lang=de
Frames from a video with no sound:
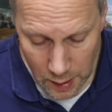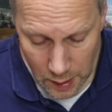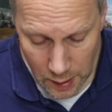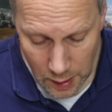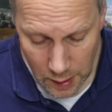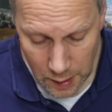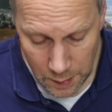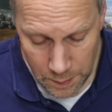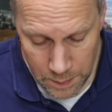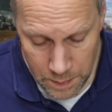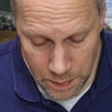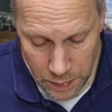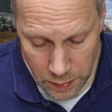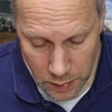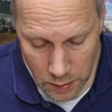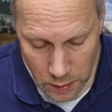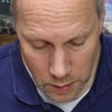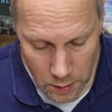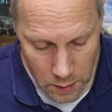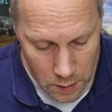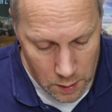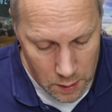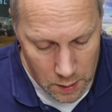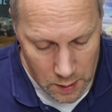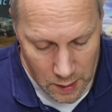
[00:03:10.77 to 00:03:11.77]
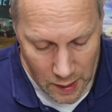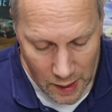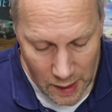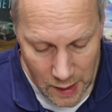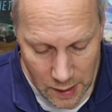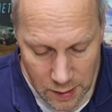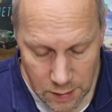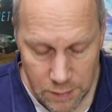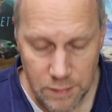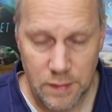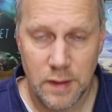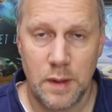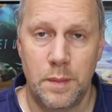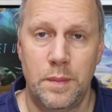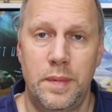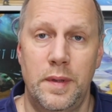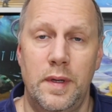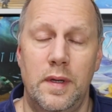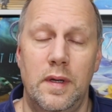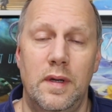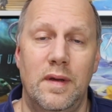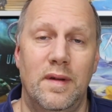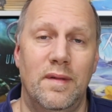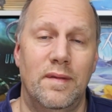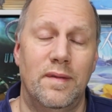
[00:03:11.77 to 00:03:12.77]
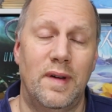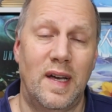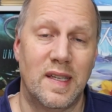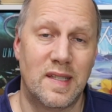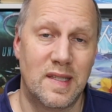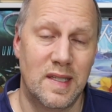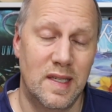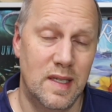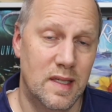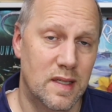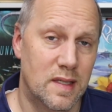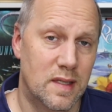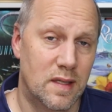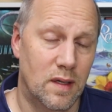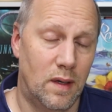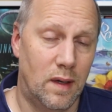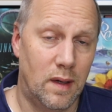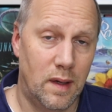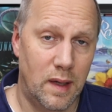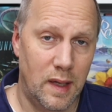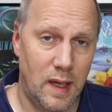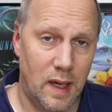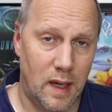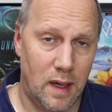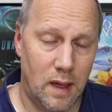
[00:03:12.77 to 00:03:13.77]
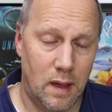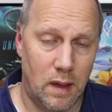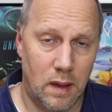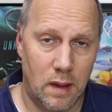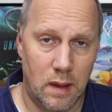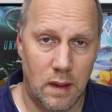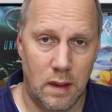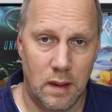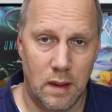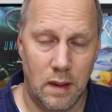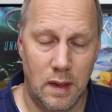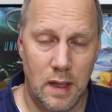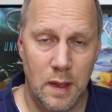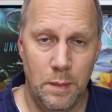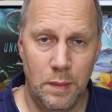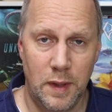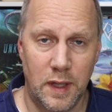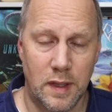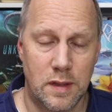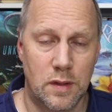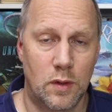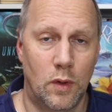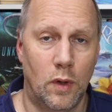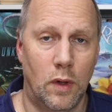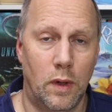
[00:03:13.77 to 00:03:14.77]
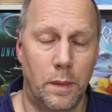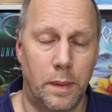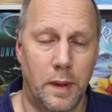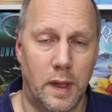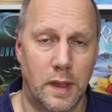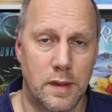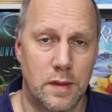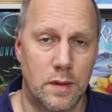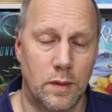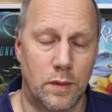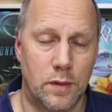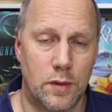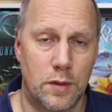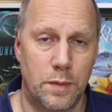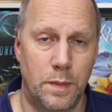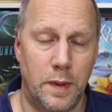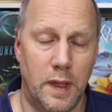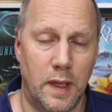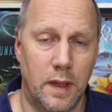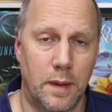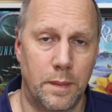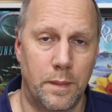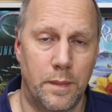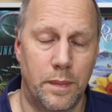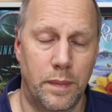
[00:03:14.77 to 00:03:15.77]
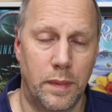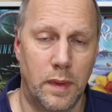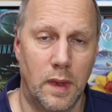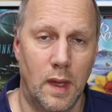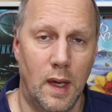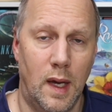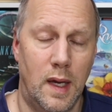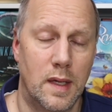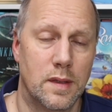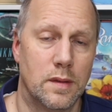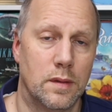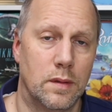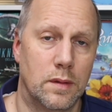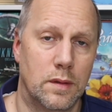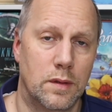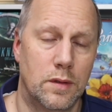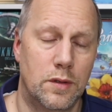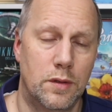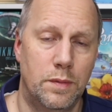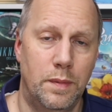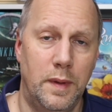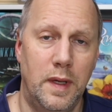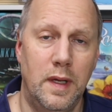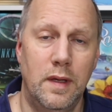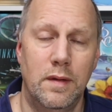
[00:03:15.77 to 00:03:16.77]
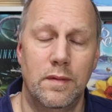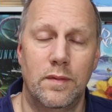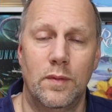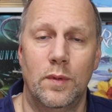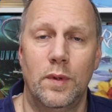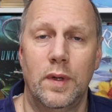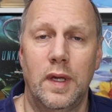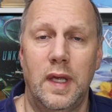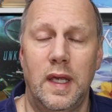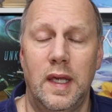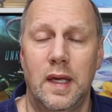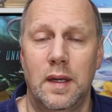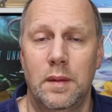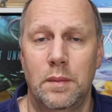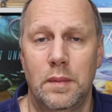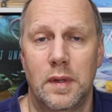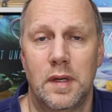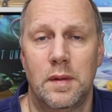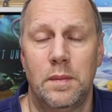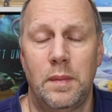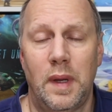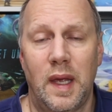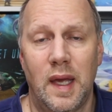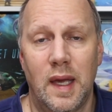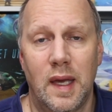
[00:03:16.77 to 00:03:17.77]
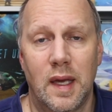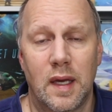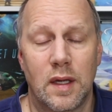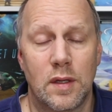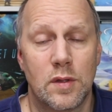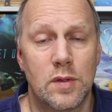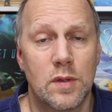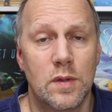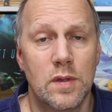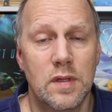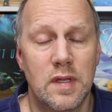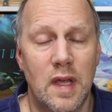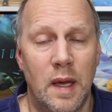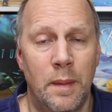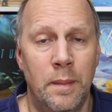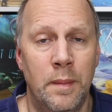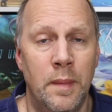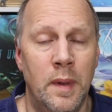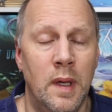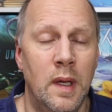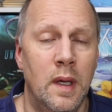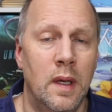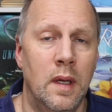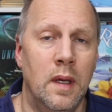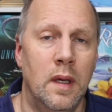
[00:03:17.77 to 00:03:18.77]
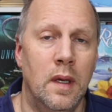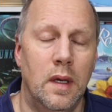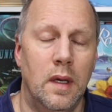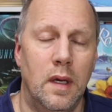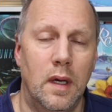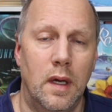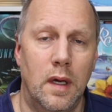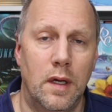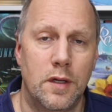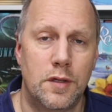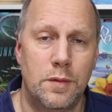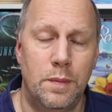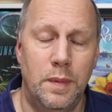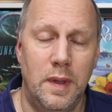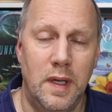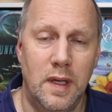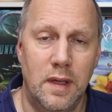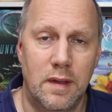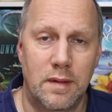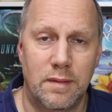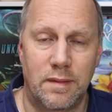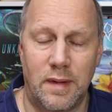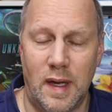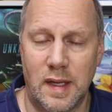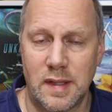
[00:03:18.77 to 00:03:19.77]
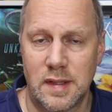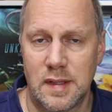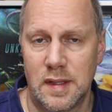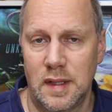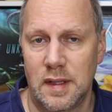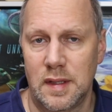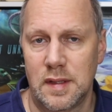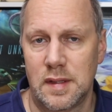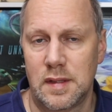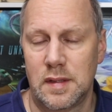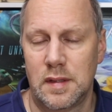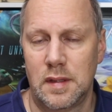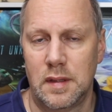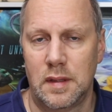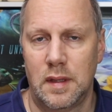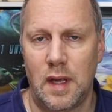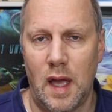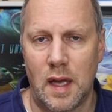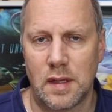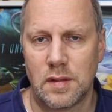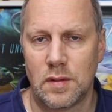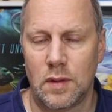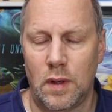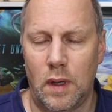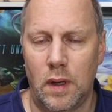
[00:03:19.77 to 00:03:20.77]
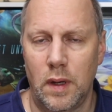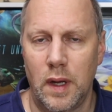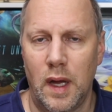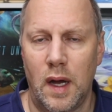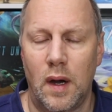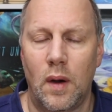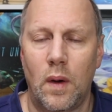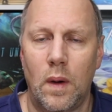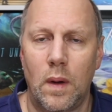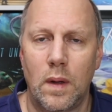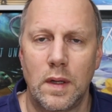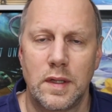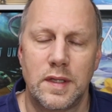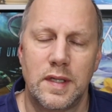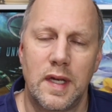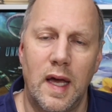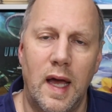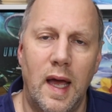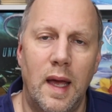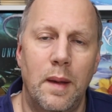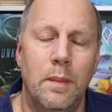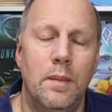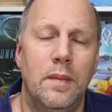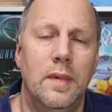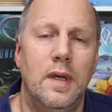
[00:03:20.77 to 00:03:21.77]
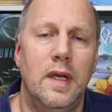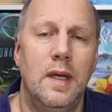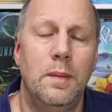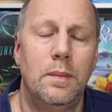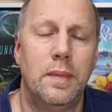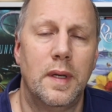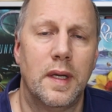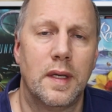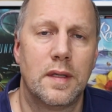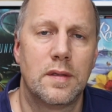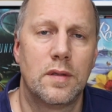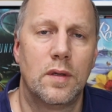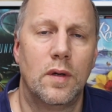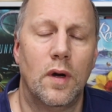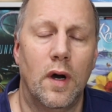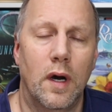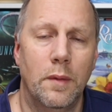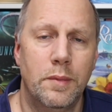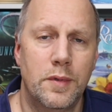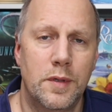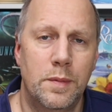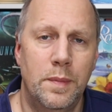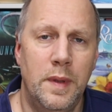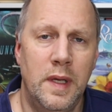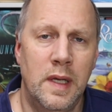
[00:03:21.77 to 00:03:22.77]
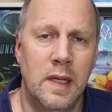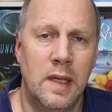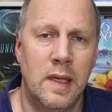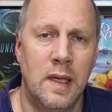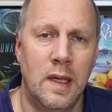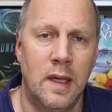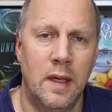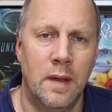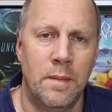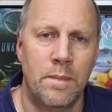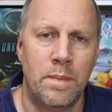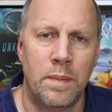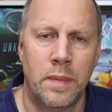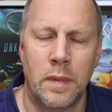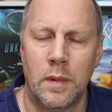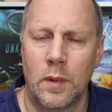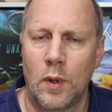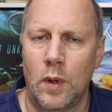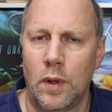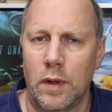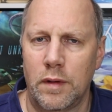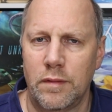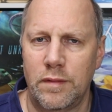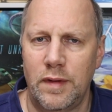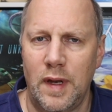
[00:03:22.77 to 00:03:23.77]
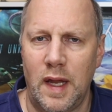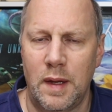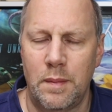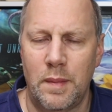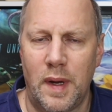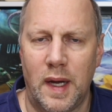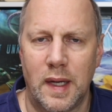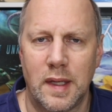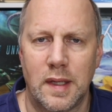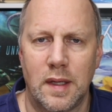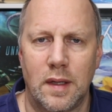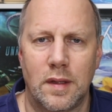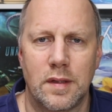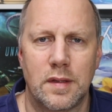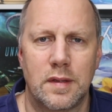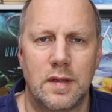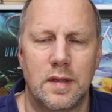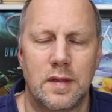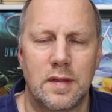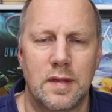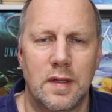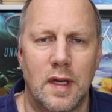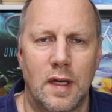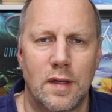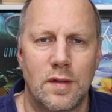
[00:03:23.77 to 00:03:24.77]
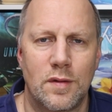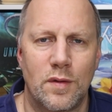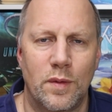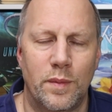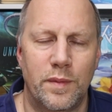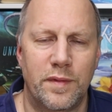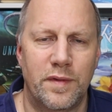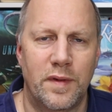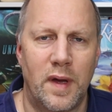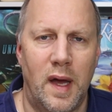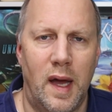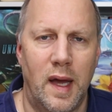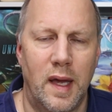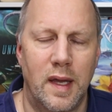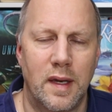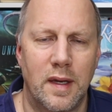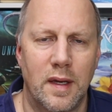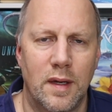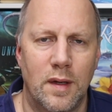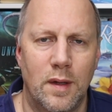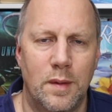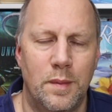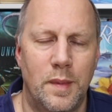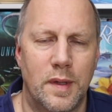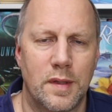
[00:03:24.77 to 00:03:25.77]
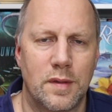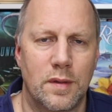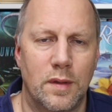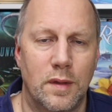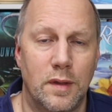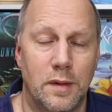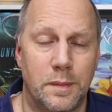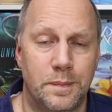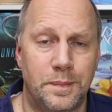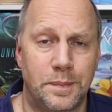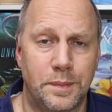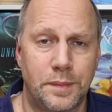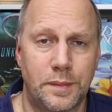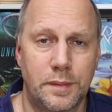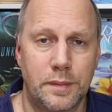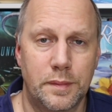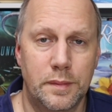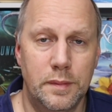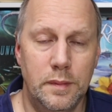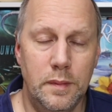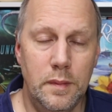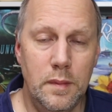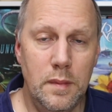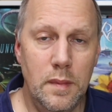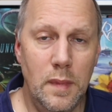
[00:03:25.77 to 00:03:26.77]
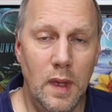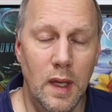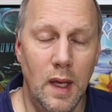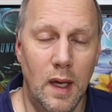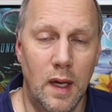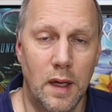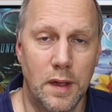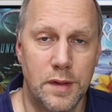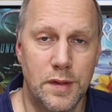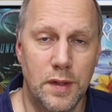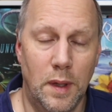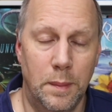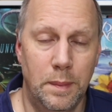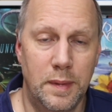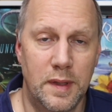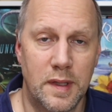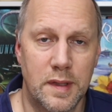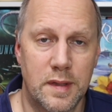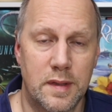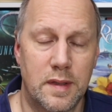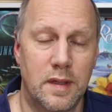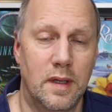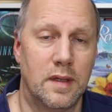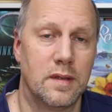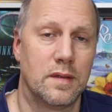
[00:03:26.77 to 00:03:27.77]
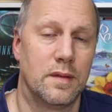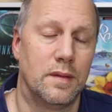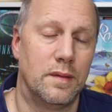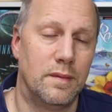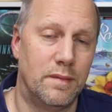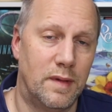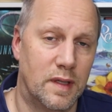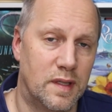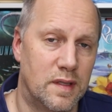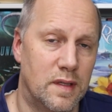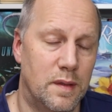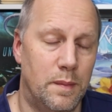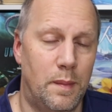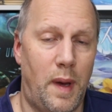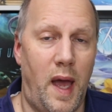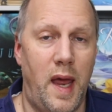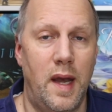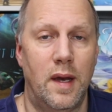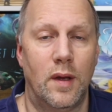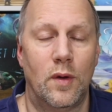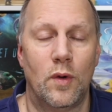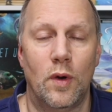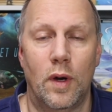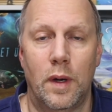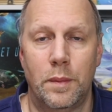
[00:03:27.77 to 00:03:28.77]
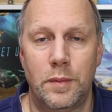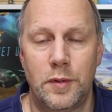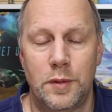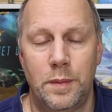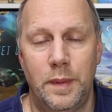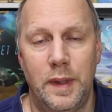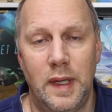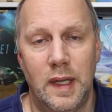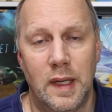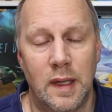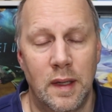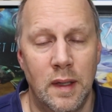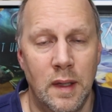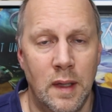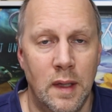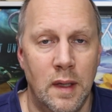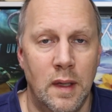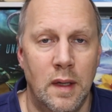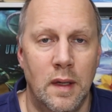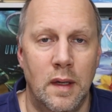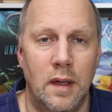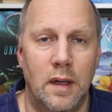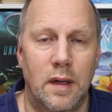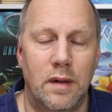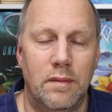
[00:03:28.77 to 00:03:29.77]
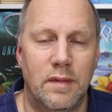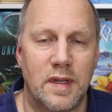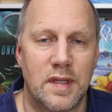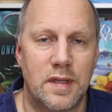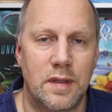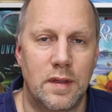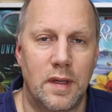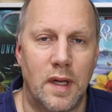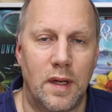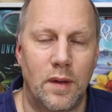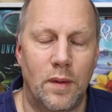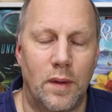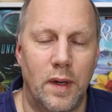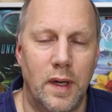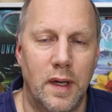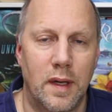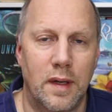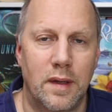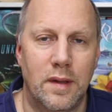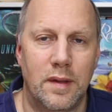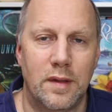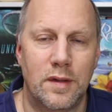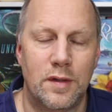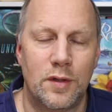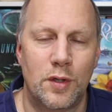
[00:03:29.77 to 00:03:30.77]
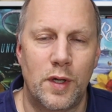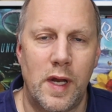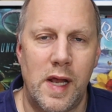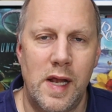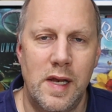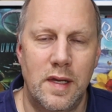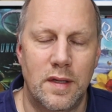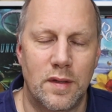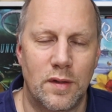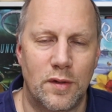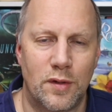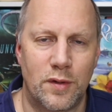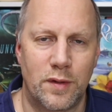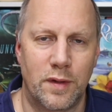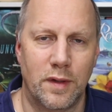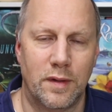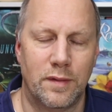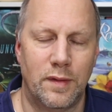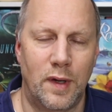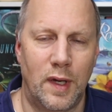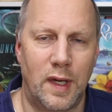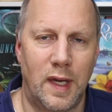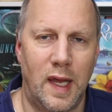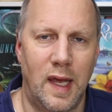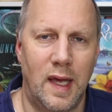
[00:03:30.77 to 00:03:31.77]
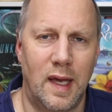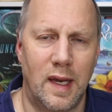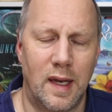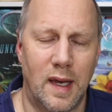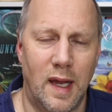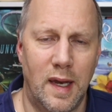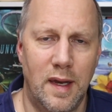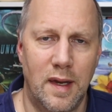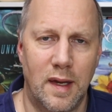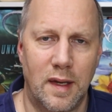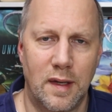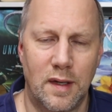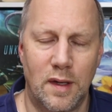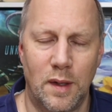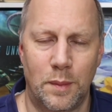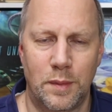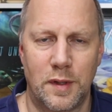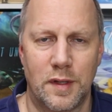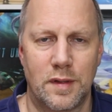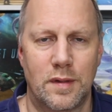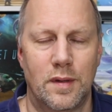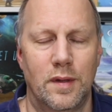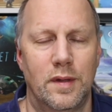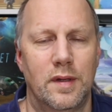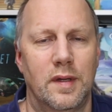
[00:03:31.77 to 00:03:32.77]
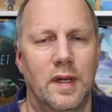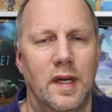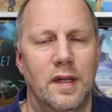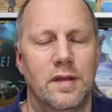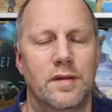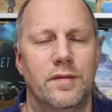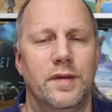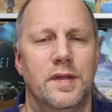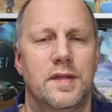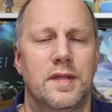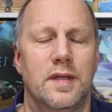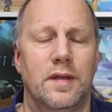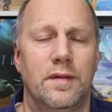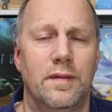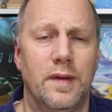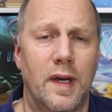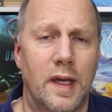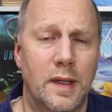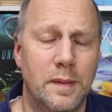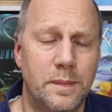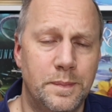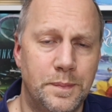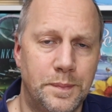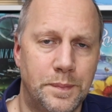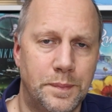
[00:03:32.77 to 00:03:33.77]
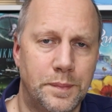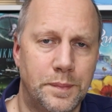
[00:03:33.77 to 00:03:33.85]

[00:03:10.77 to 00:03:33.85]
Ähm, relativ simpel, was ist euer Lieblingskooperationsspiel? Also Spiel, wo ihr mit mehreren zusammen äh, spielt. Was ist ja so euer All-Time Lieblingskoop-Spiel? gucken. Vielleicht mache ich aus diesen ganzen Umfragen hinterher nochmal so eine äh, Top-Liste. Also was sind meine Koop-Spiele und was sind dann eure und stelle die so ein Stück weit gegeneinander. Ich glaube, das könnte ganz witzig werden.